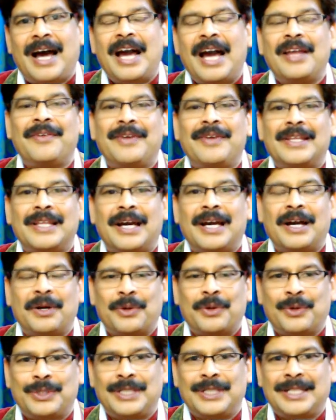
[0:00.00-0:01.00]
ఆయుర్వేద
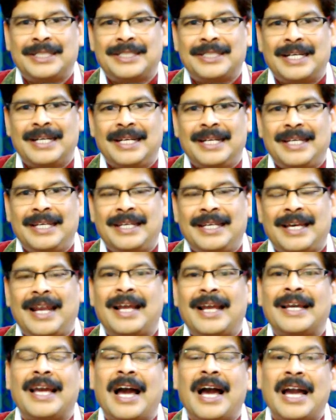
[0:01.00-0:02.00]
గృహ చికిత్సల్ని
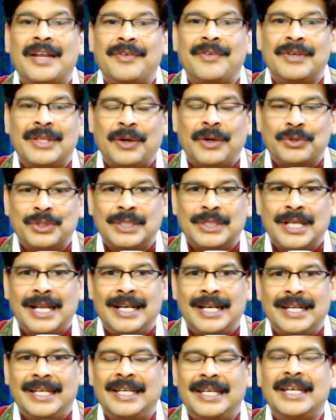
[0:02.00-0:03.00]
అలాగే ఆయుర్వేద
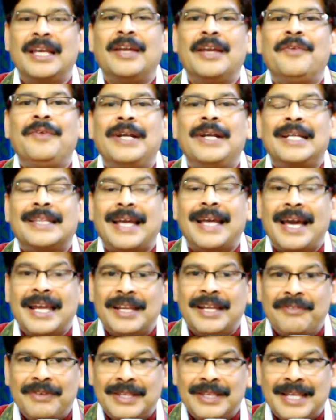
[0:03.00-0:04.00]
ఔషధాలని వీటి
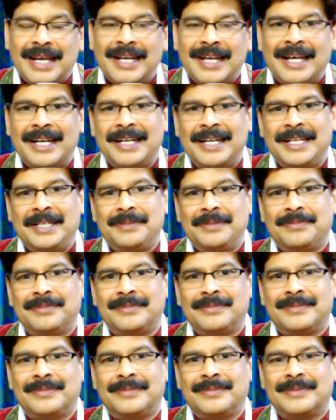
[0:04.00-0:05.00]
తయారీ విధానాల్ని
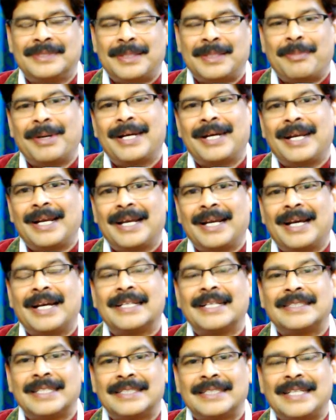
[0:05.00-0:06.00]
సమగ్రంగా
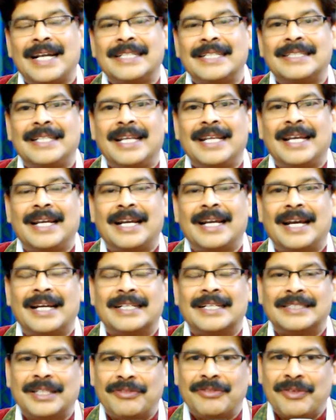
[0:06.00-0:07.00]
సశాస్త్రీయంగా
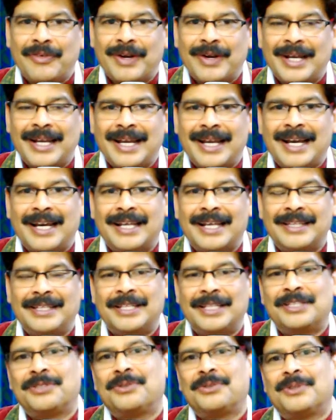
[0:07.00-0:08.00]
సవివరంగా
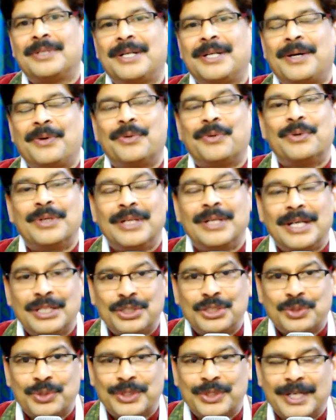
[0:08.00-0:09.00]
తెలుసుకుంటున్నాం
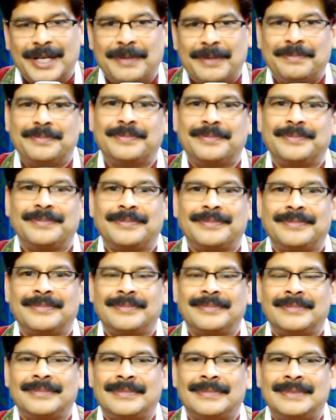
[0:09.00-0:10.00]
నేర్చుకుంటున్నాం
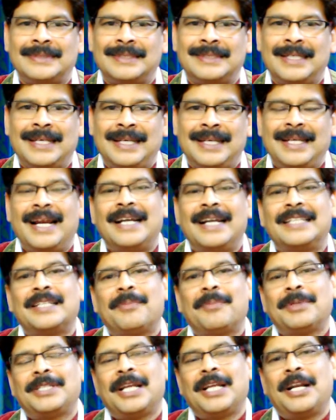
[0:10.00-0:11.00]
ఇలాంటి
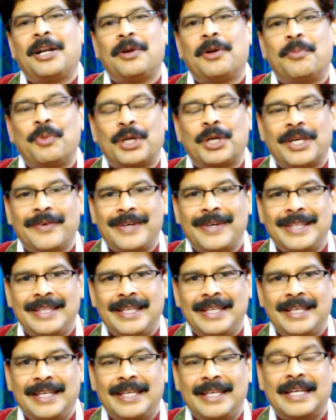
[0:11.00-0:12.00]
సమస్యలలో
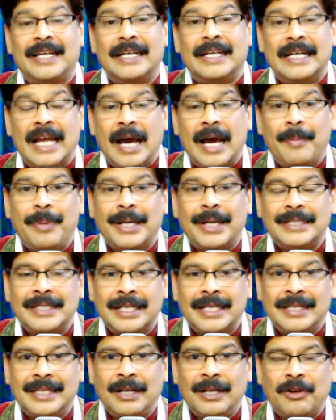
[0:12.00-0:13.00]
ముఖ్యమైనది జ్ఞాపక
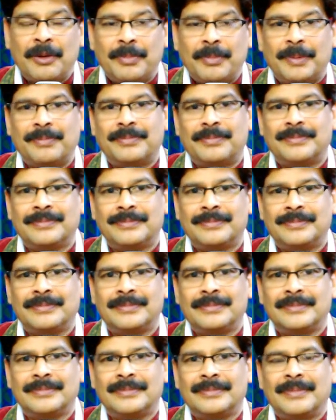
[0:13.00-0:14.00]
శక్తి లోపం
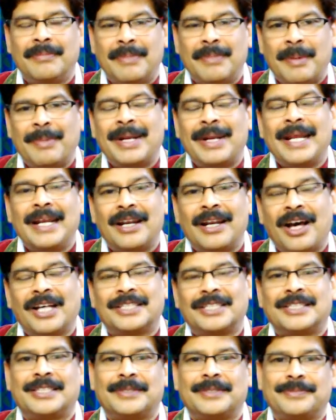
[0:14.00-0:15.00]
మెమరీ
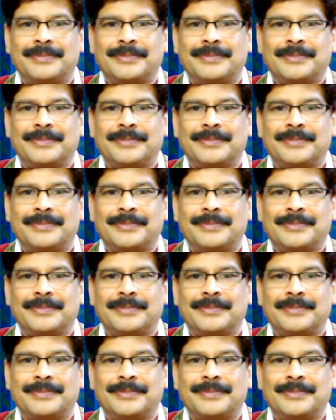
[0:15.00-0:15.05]
లాస్